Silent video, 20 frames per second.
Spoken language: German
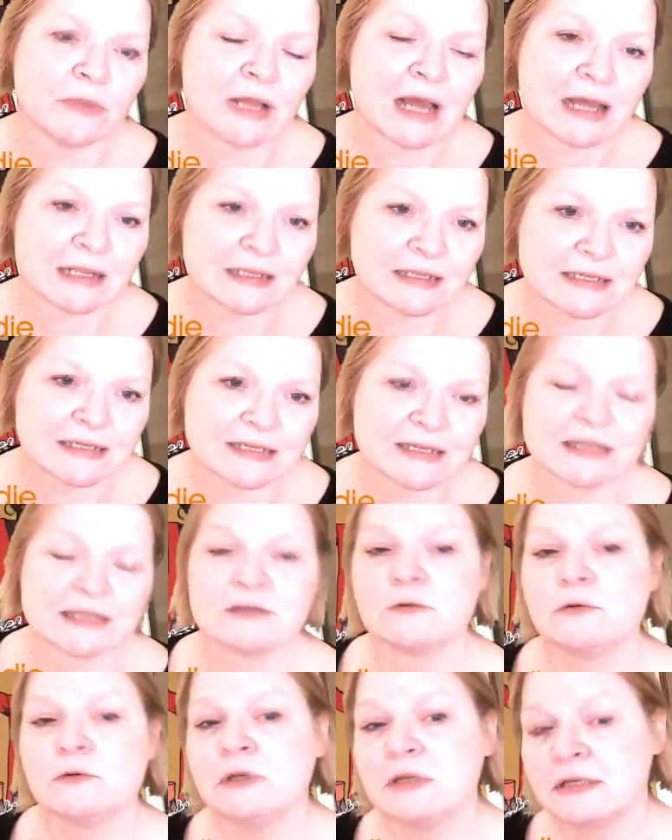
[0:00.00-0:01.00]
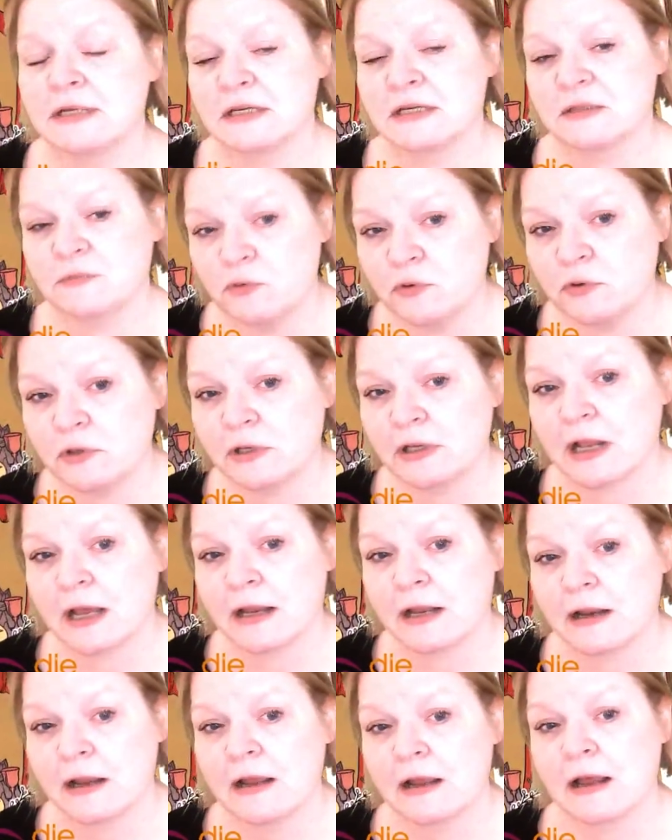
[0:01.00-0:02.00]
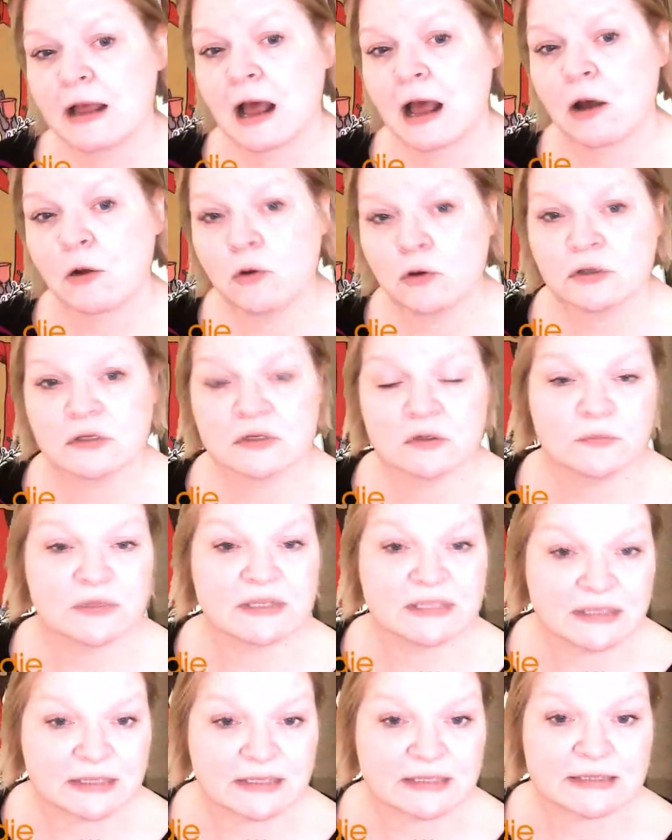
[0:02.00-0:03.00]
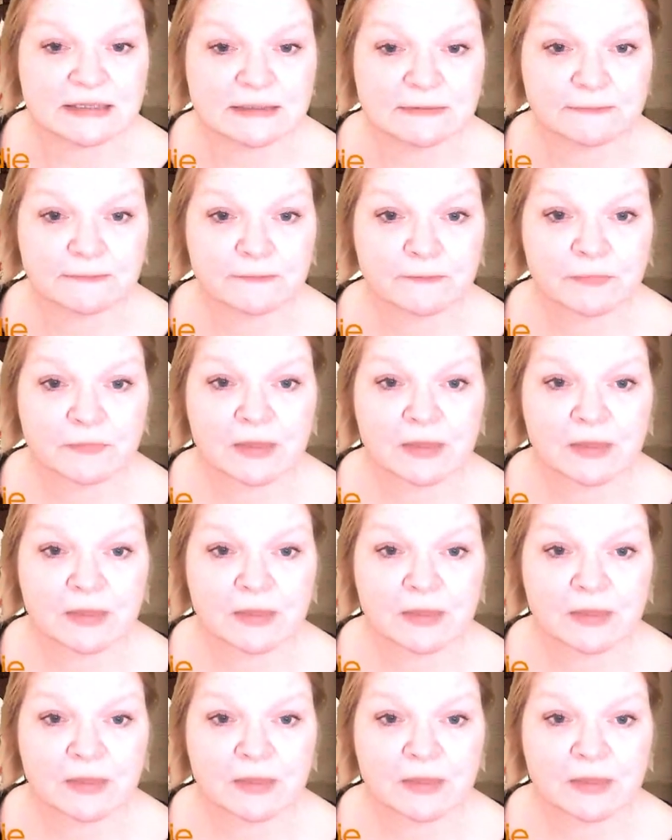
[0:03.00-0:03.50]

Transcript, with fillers: Kartenset und das Büchlein auch zu besitzen,